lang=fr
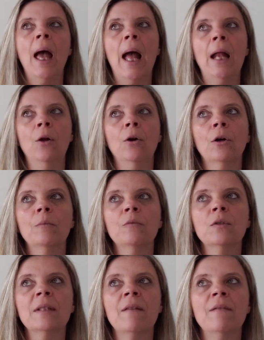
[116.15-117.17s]
Alors, comme
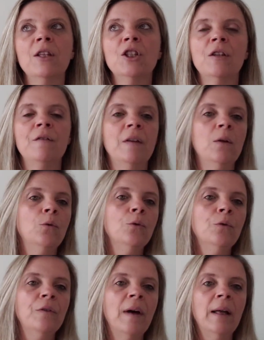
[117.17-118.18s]
vous savez, j'ai fait le
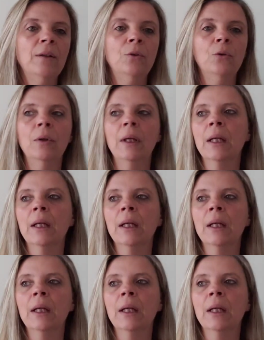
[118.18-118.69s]
Nova de